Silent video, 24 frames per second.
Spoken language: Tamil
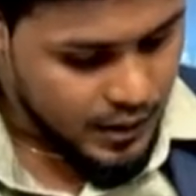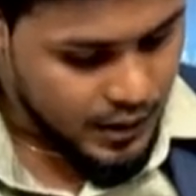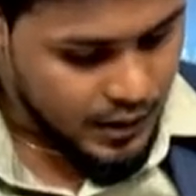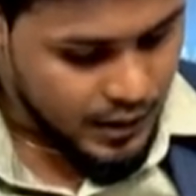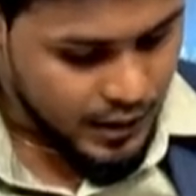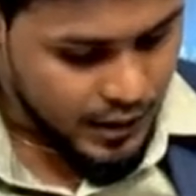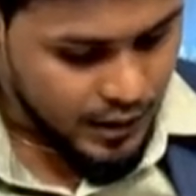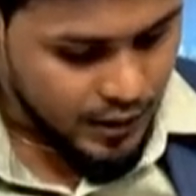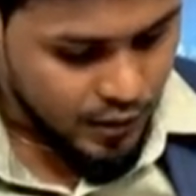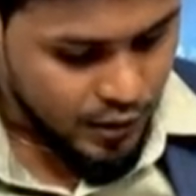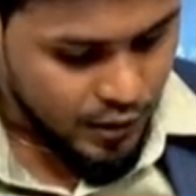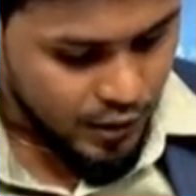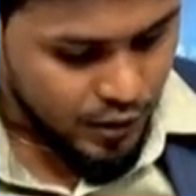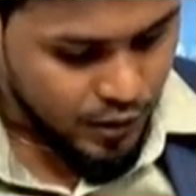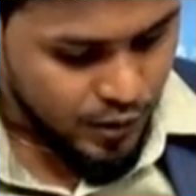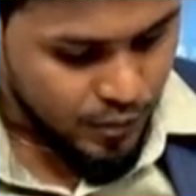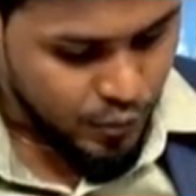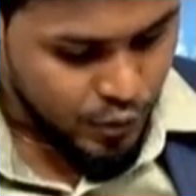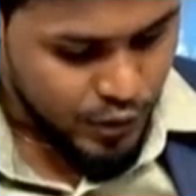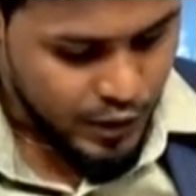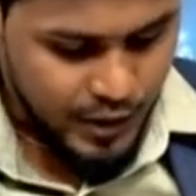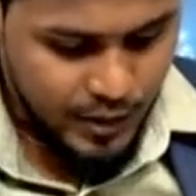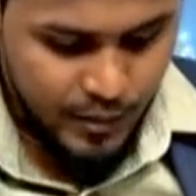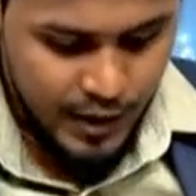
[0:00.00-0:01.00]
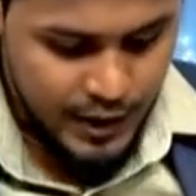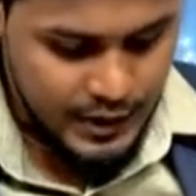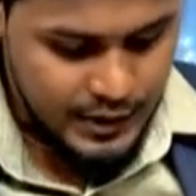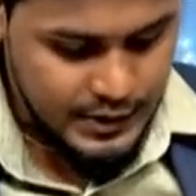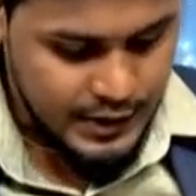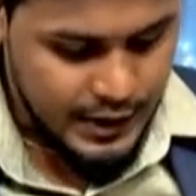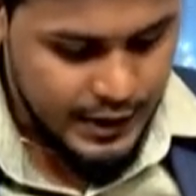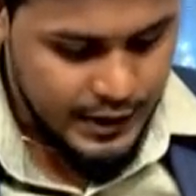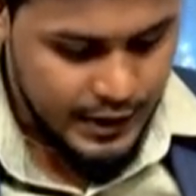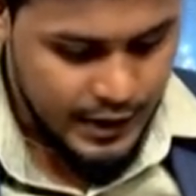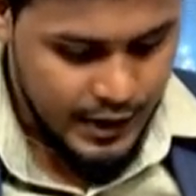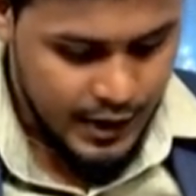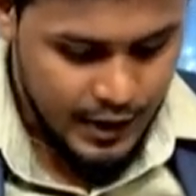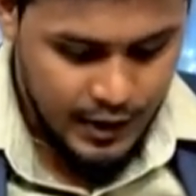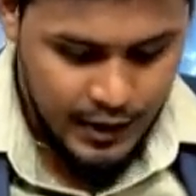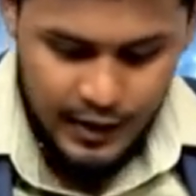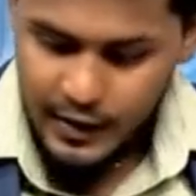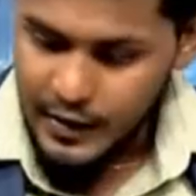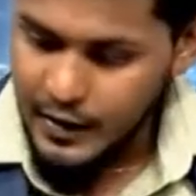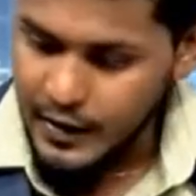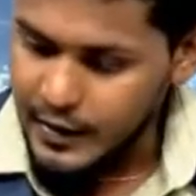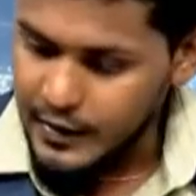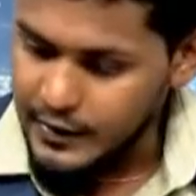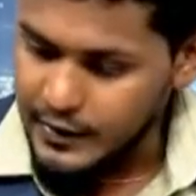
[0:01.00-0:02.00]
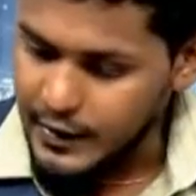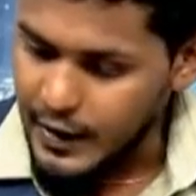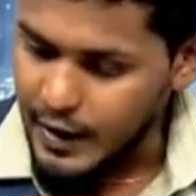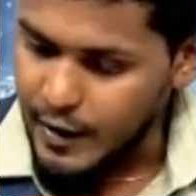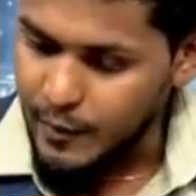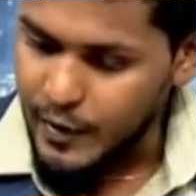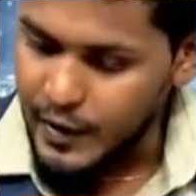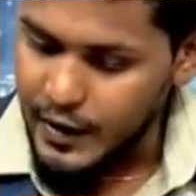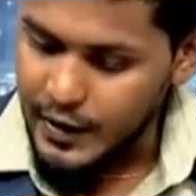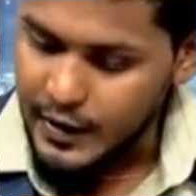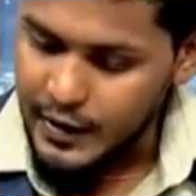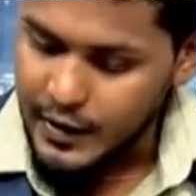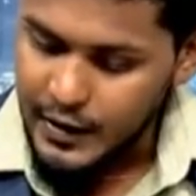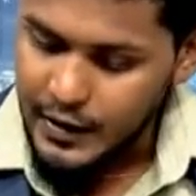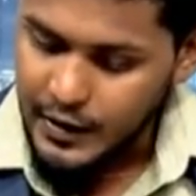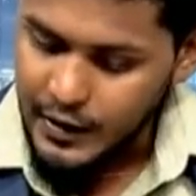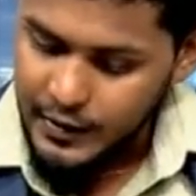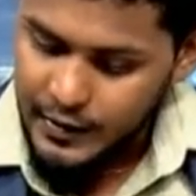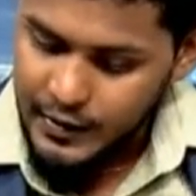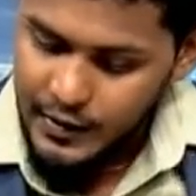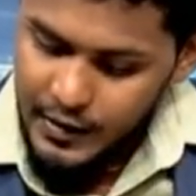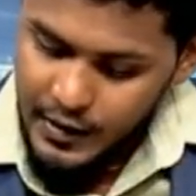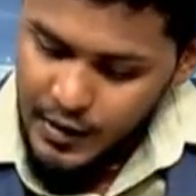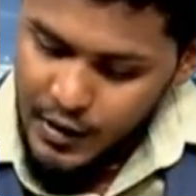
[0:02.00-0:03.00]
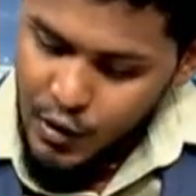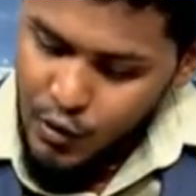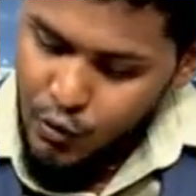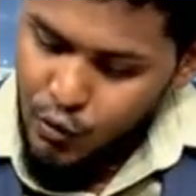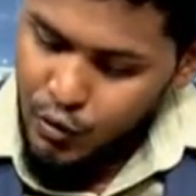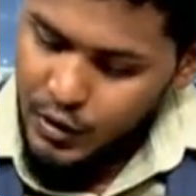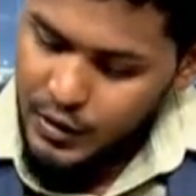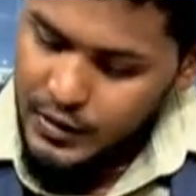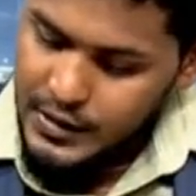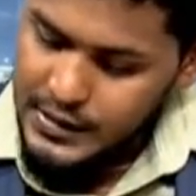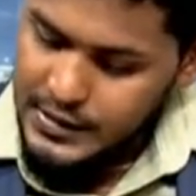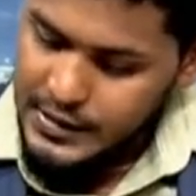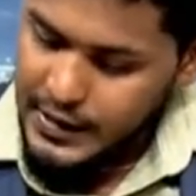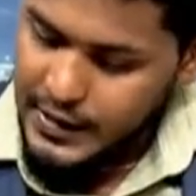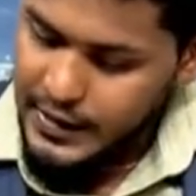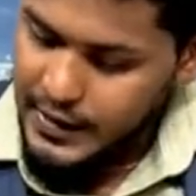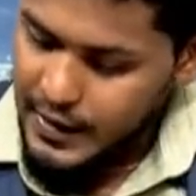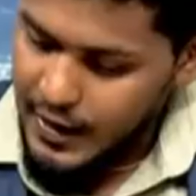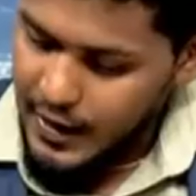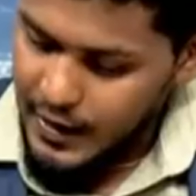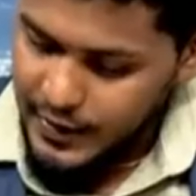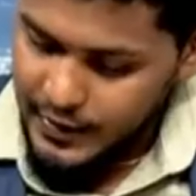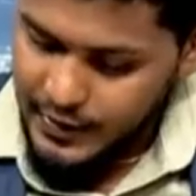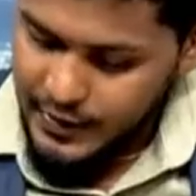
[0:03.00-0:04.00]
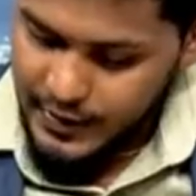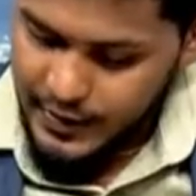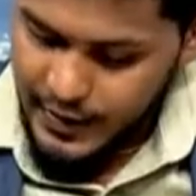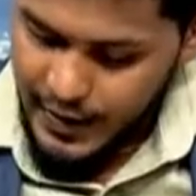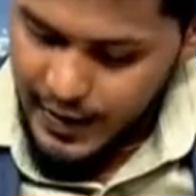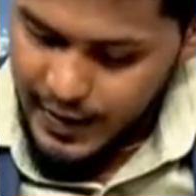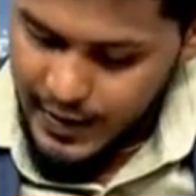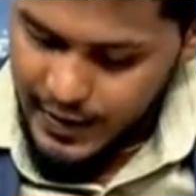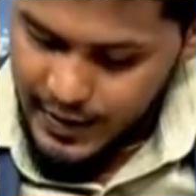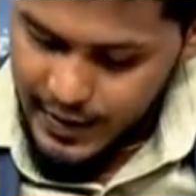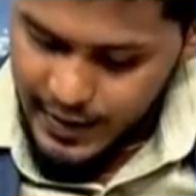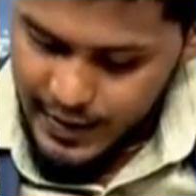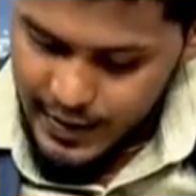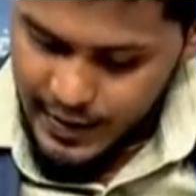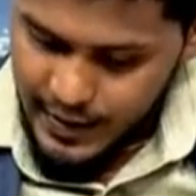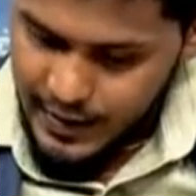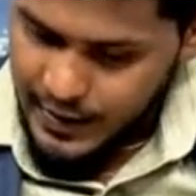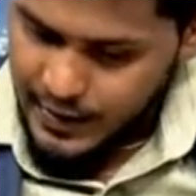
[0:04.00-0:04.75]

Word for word: இங்கே ஒரு முக்கியமான செய்தியாக தரப்பட்டிருக்கின்றது குறித்த செய்தியானது ஏனைய